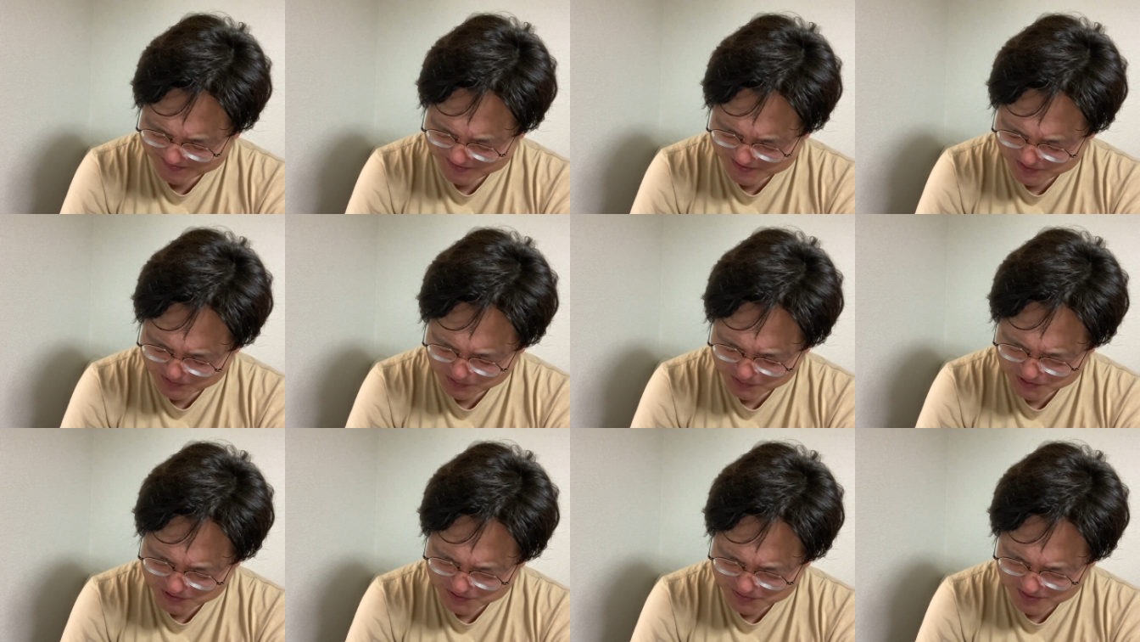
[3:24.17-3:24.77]
そう
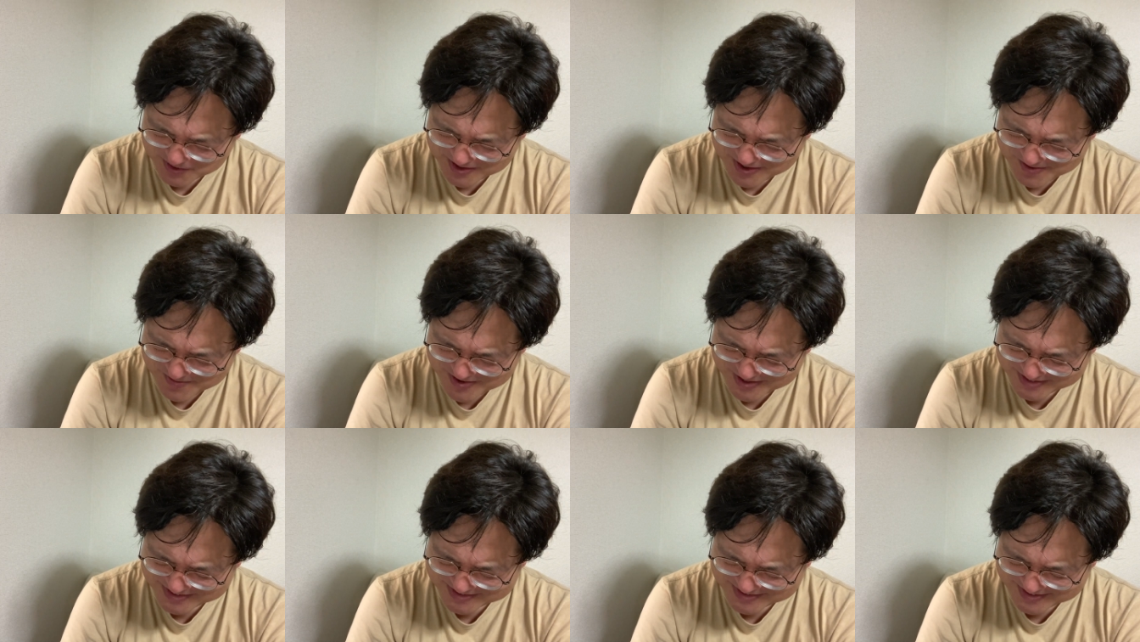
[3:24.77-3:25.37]
いう人は
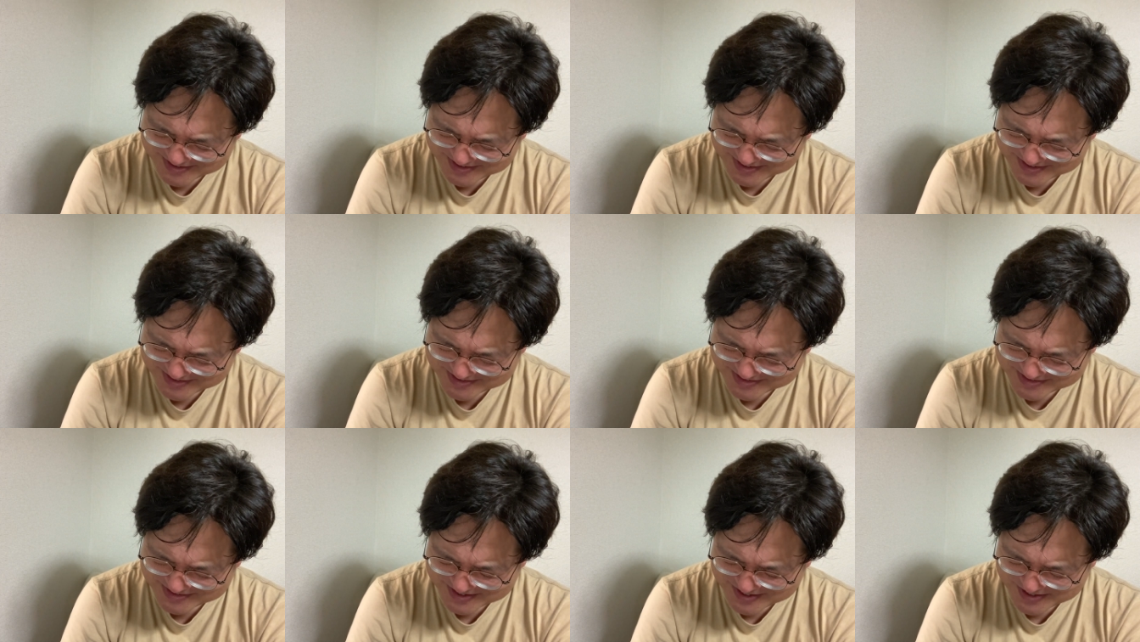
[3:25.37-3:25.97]
我慢して
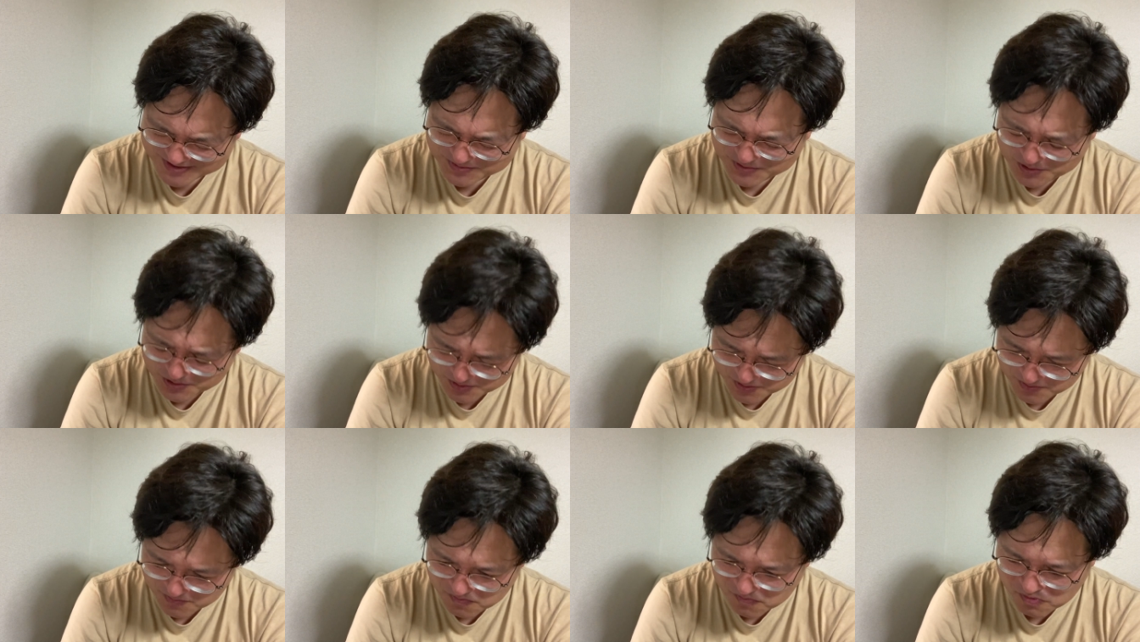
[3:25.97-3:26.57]
男性
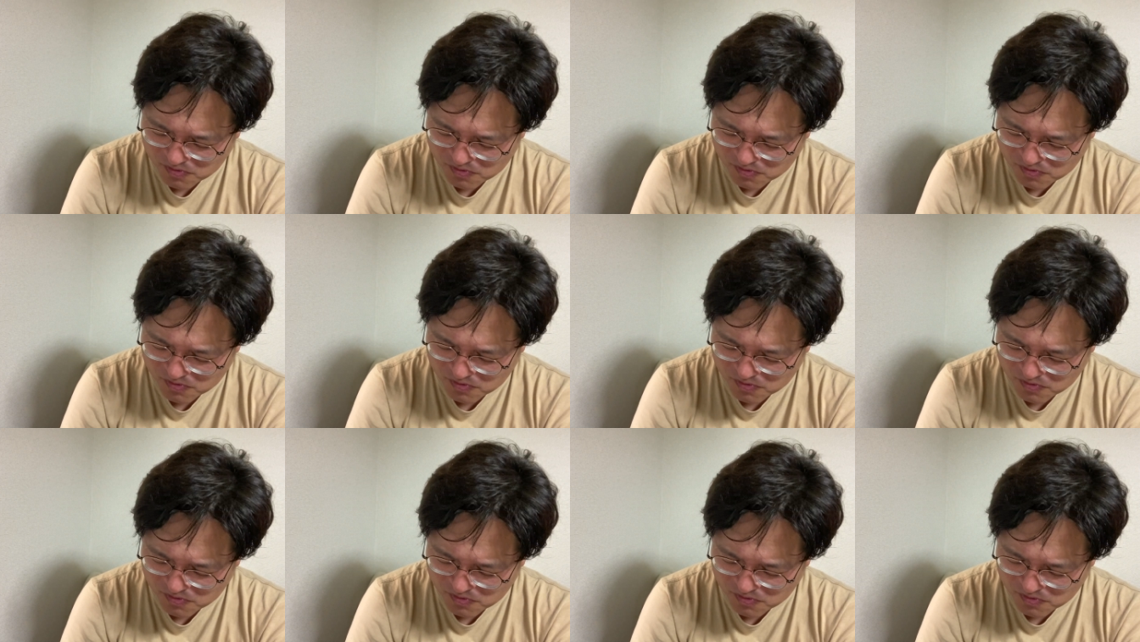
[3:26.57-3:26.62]
の